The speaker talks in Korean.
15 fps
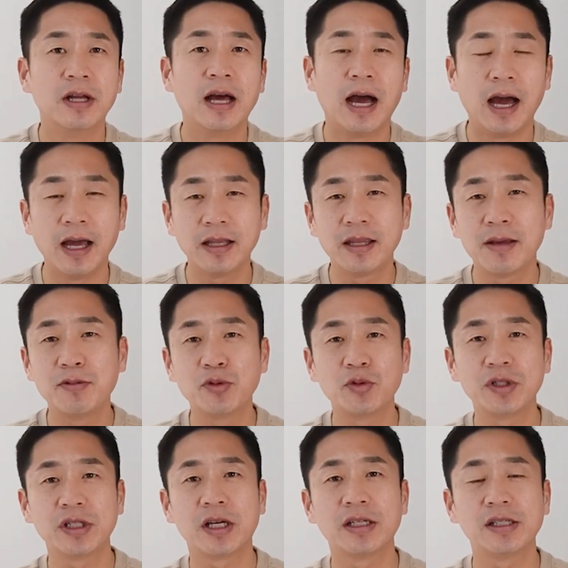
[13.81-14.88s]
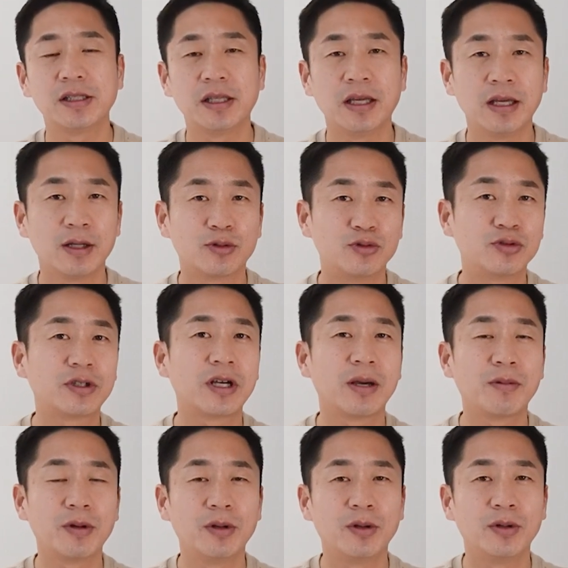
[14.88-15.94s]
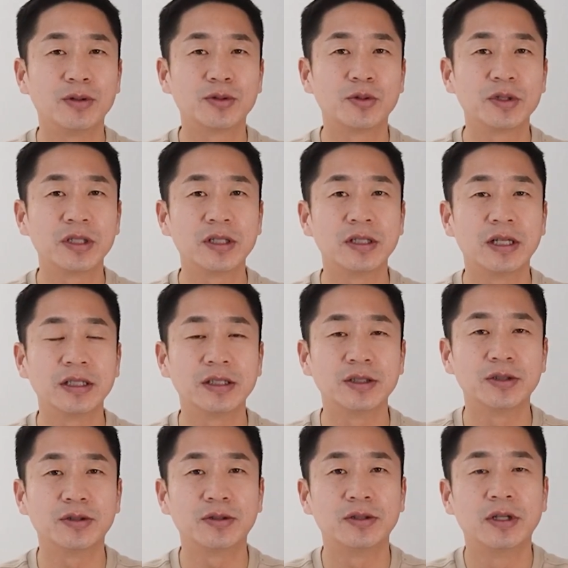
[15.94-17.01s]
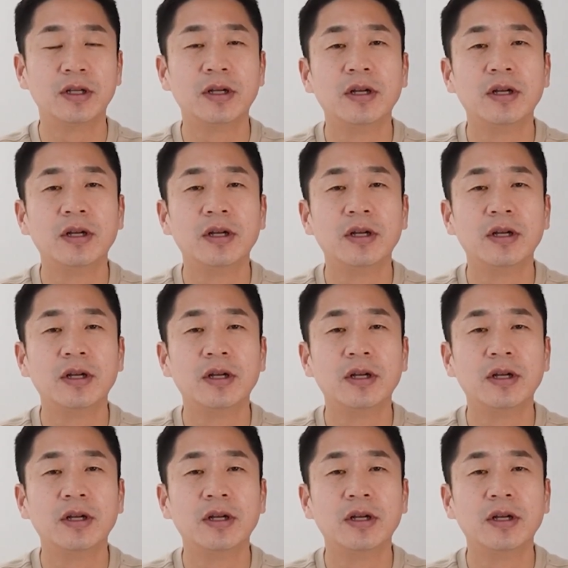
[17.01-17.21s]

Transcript: 아이템을 소싱하실 때 국가별로 소싱을 하시죠.